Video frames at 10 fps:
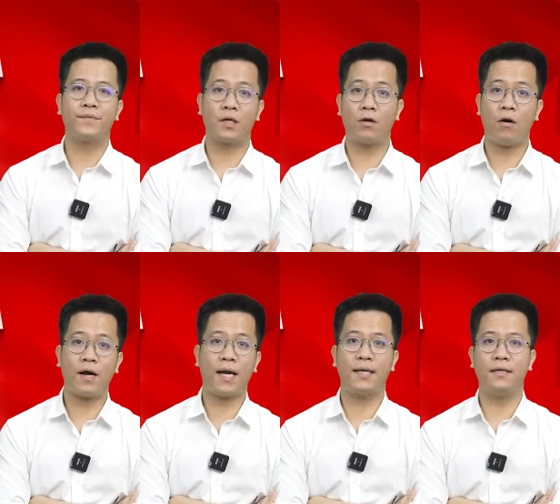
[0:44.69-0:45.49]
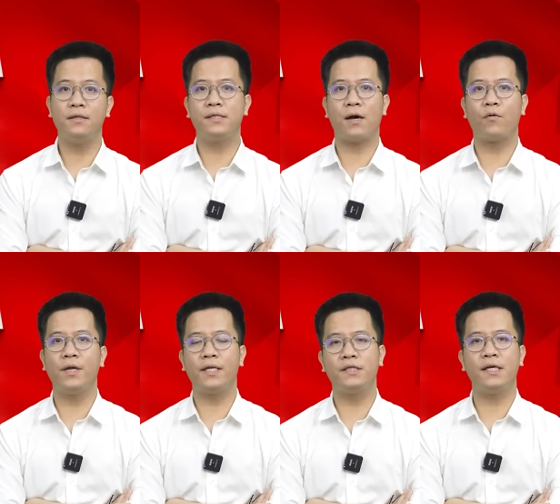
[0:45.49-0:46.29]
Thật khó khăn để đưa ra
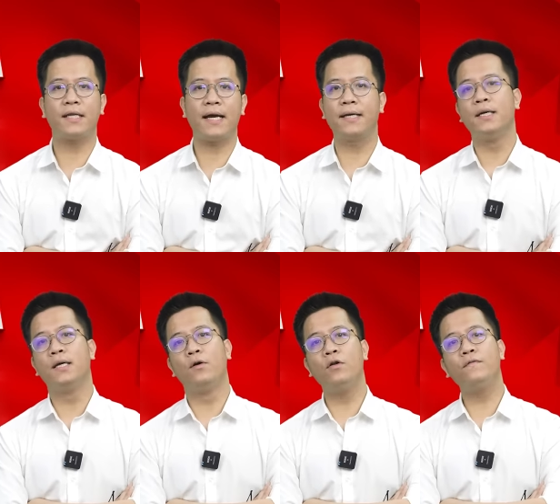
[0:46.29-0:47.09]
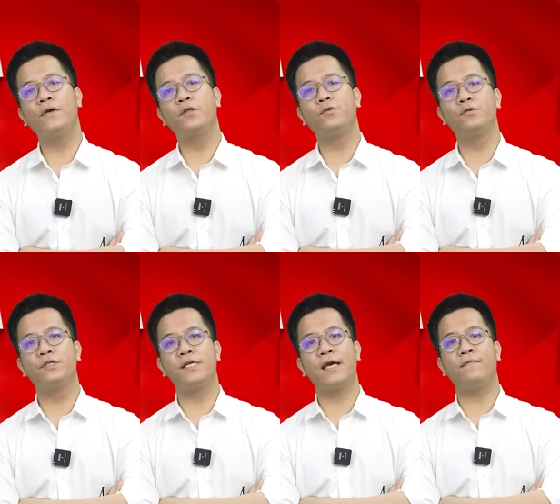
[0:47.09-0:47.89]
quyết định chia tay huấn luyện viên
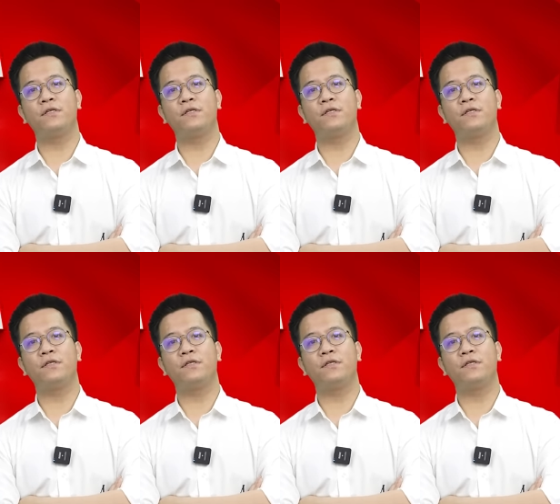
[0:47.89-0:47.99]
Troussier,